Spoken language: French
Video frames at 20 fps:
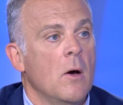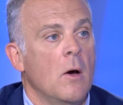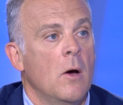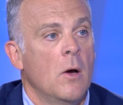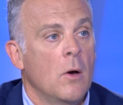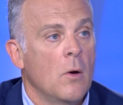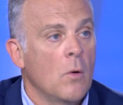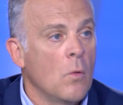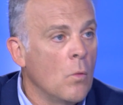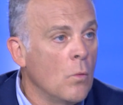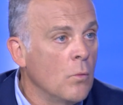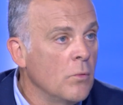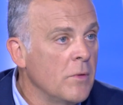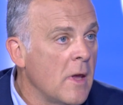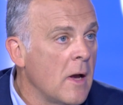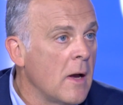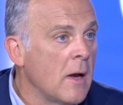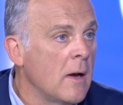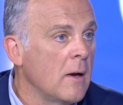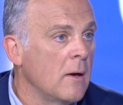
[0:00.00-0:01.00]
Euh, on
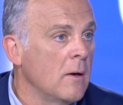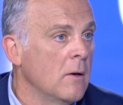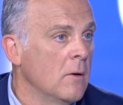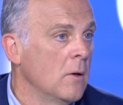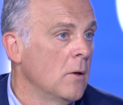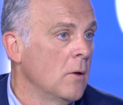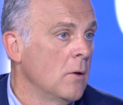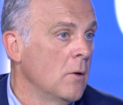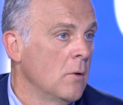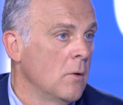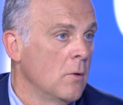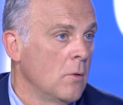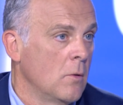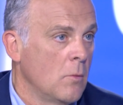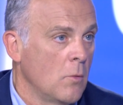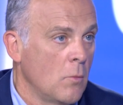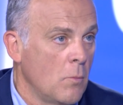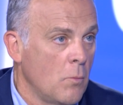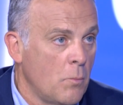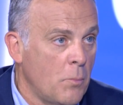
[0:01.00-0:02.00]
a
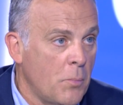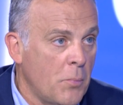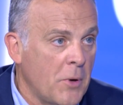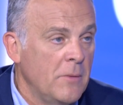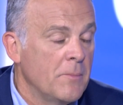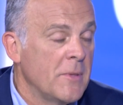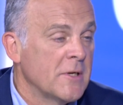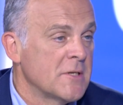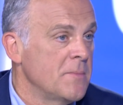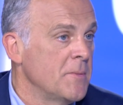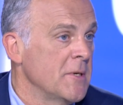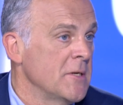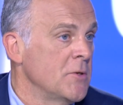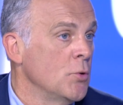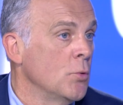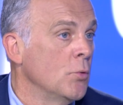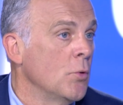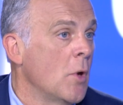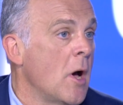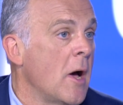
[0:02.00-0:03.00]
euh, pris une
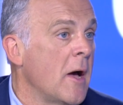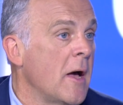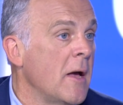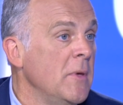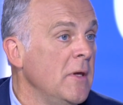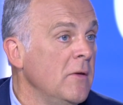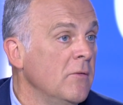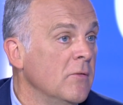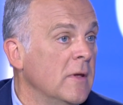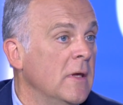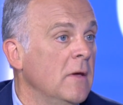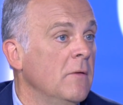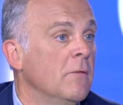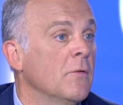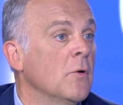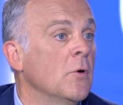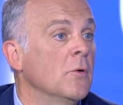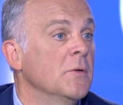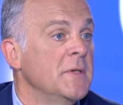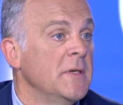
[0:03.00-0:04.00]
participation dans Ramis, qui
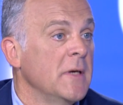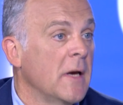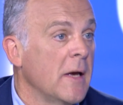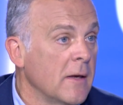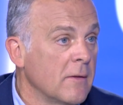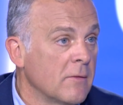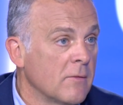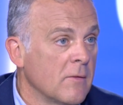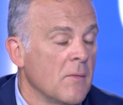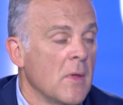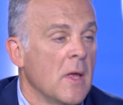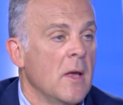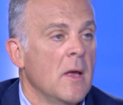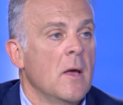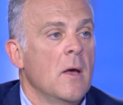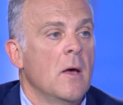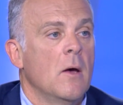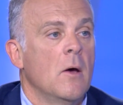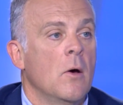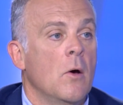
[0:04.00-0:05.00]
vend en direct.
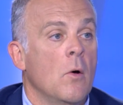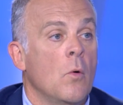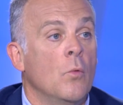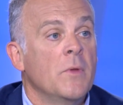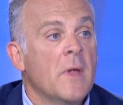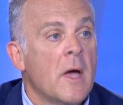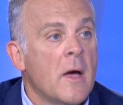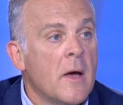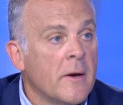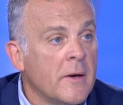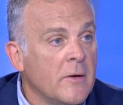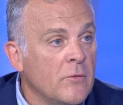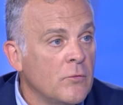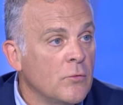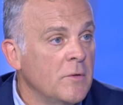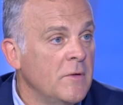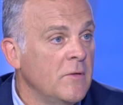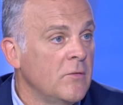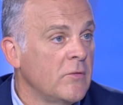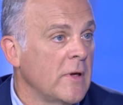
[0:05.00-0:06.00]
Euh, on a un
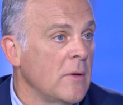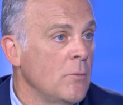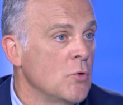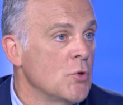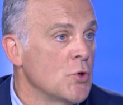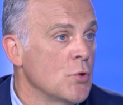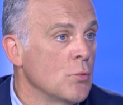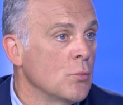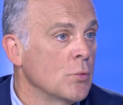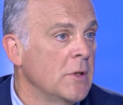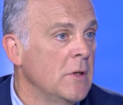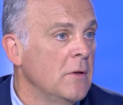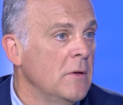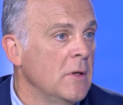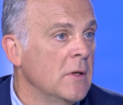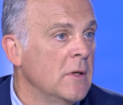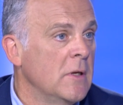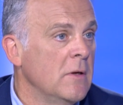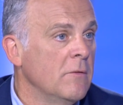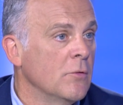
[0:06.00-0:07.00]
réseau de distribution
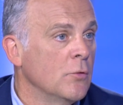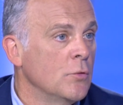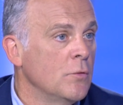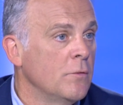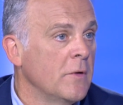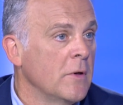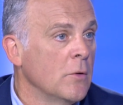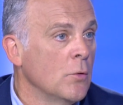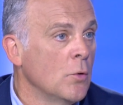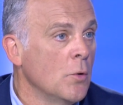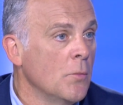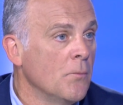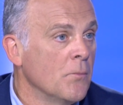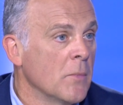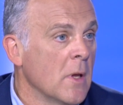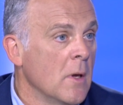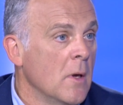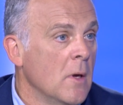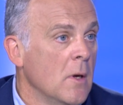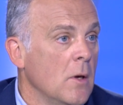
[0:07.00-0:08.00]
qui, vend du VO.
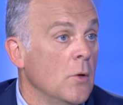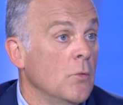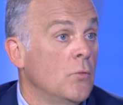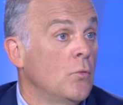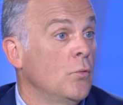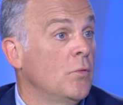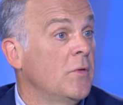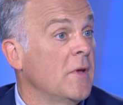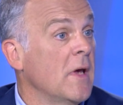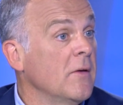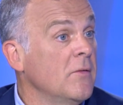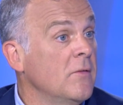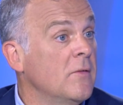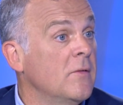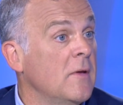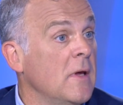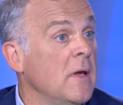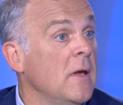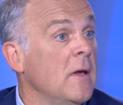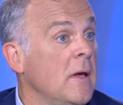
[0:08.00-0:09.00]
Tout ça,
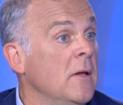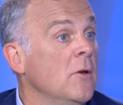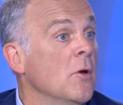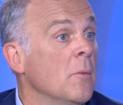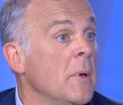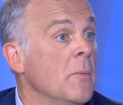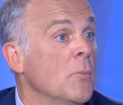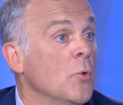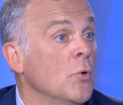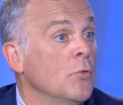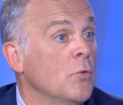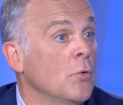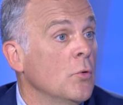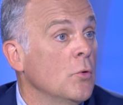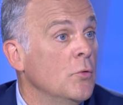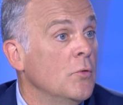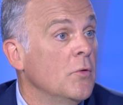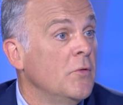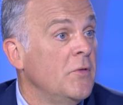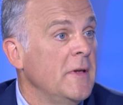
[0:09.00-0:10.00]
c'est énormément
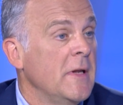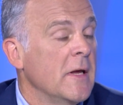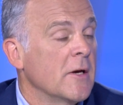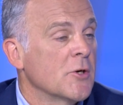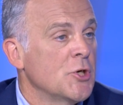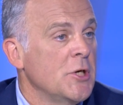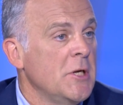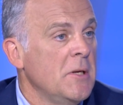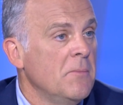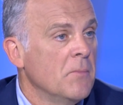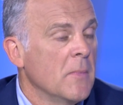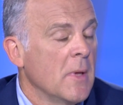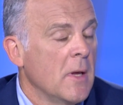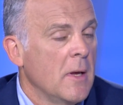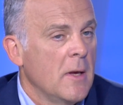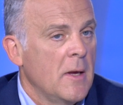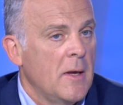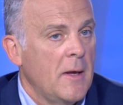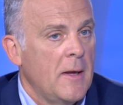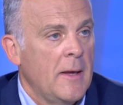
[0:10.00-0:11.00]
de, synergie.
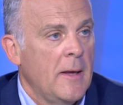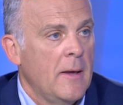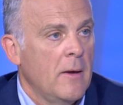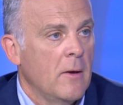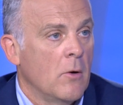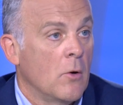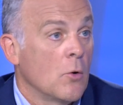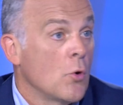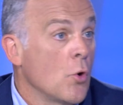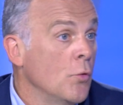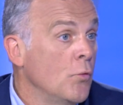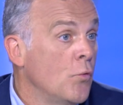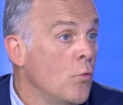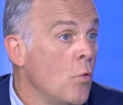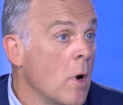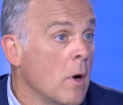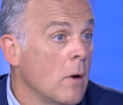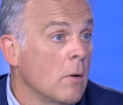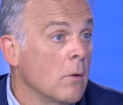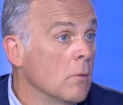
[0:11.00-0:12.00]
Et encore une
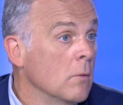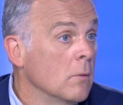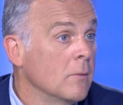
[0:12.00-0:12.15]
fois,